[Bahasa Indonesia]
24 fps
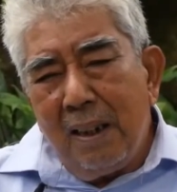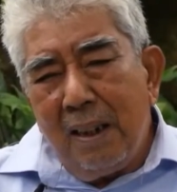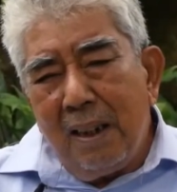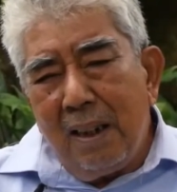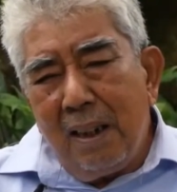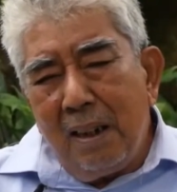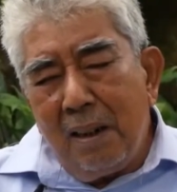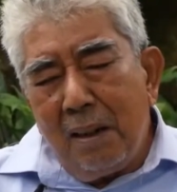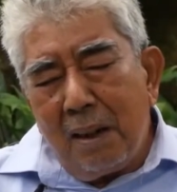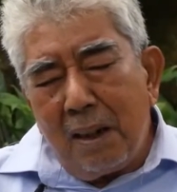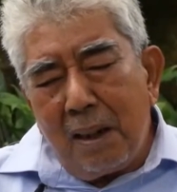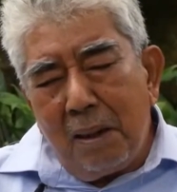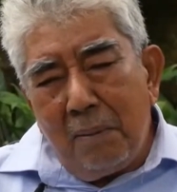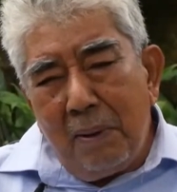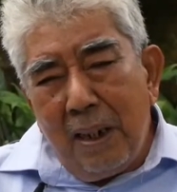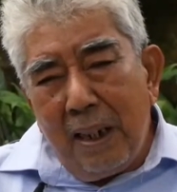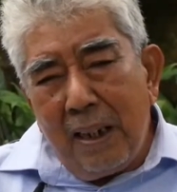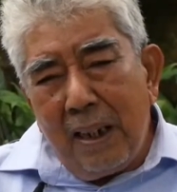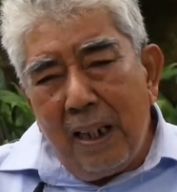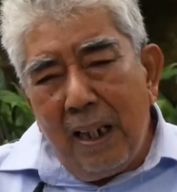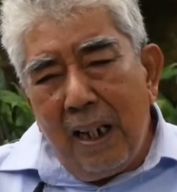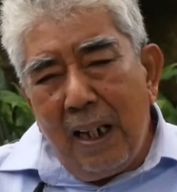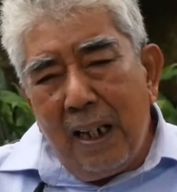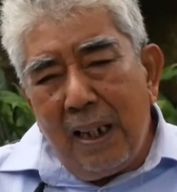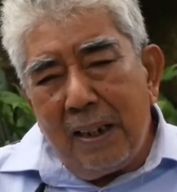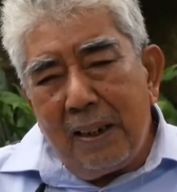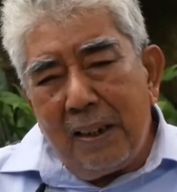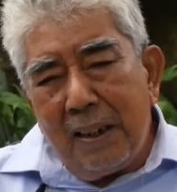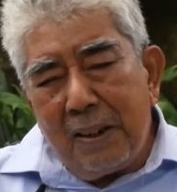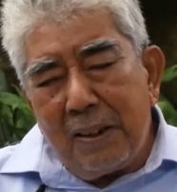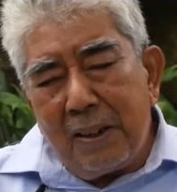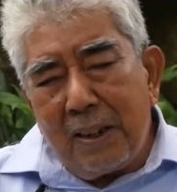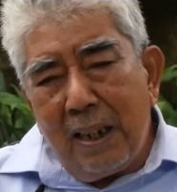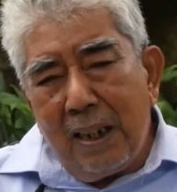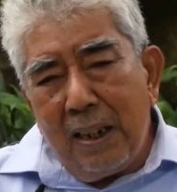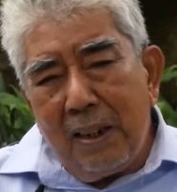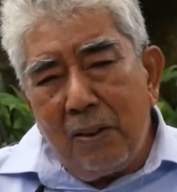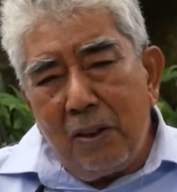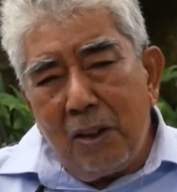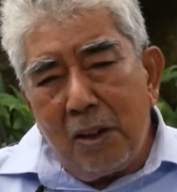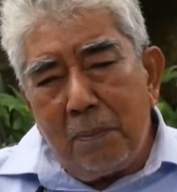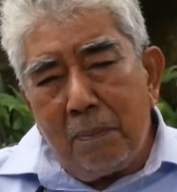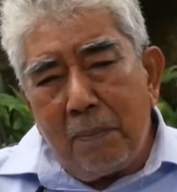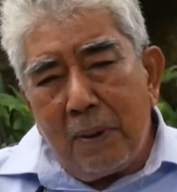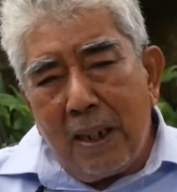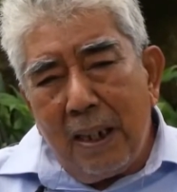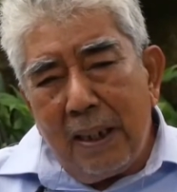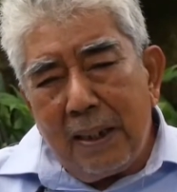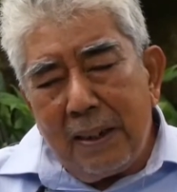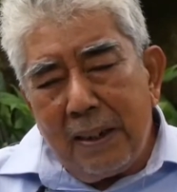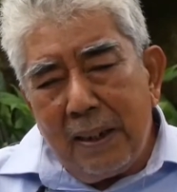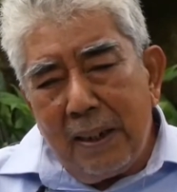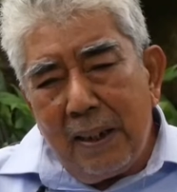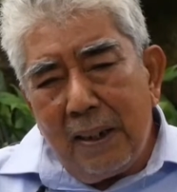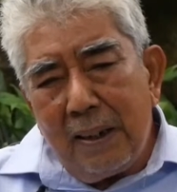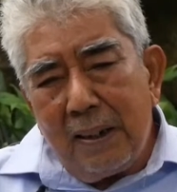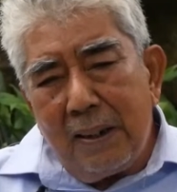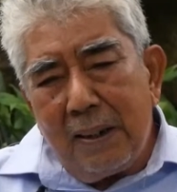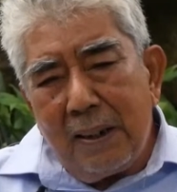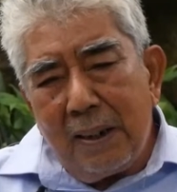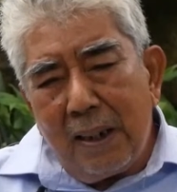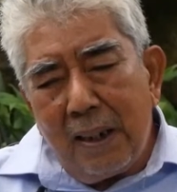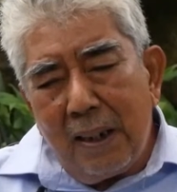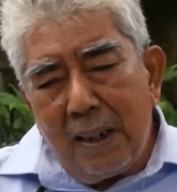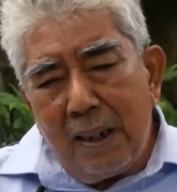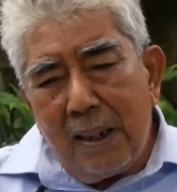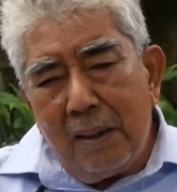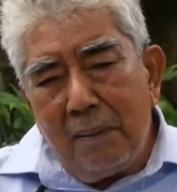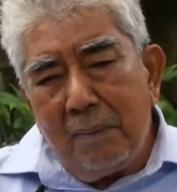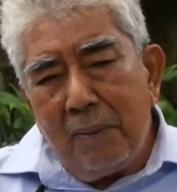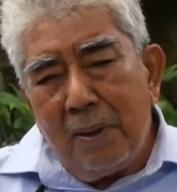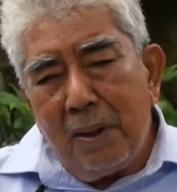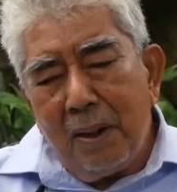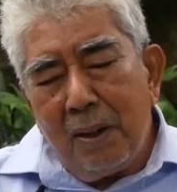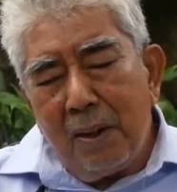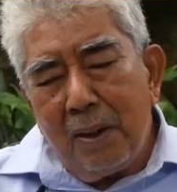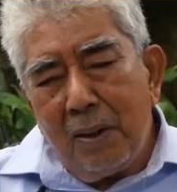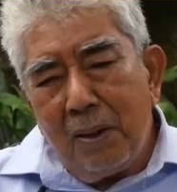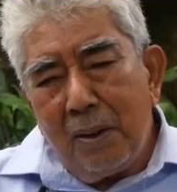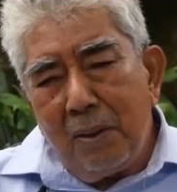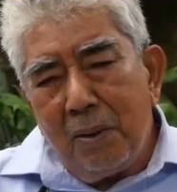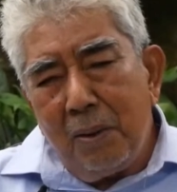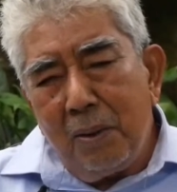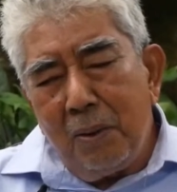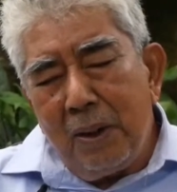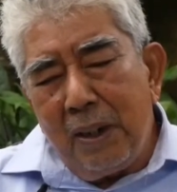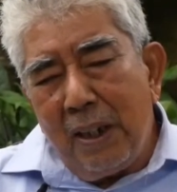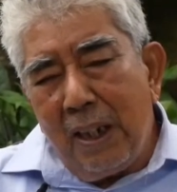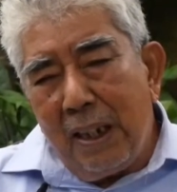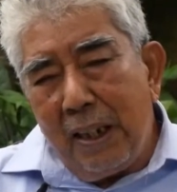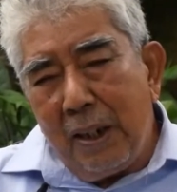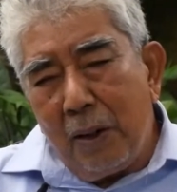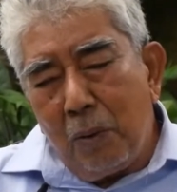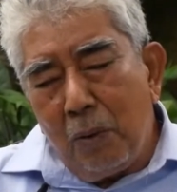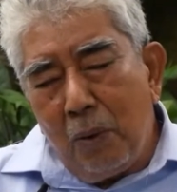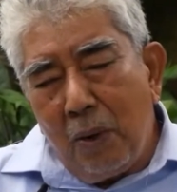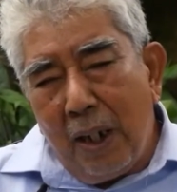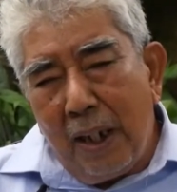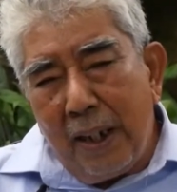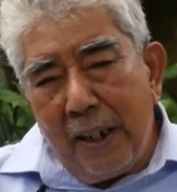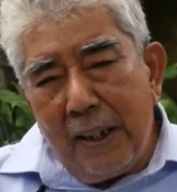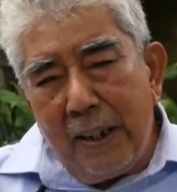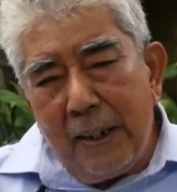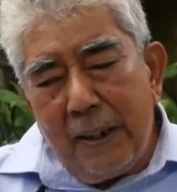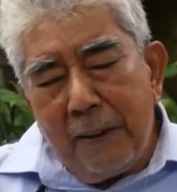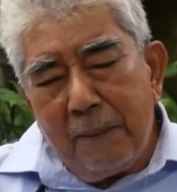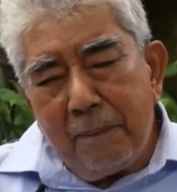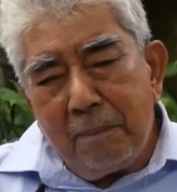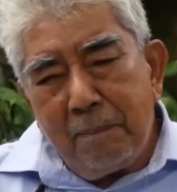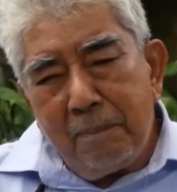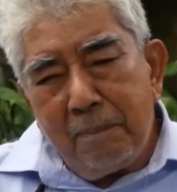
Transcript: uh, kebanggaan dan sekaligus perhatian terhadap dunia lingkungan ini.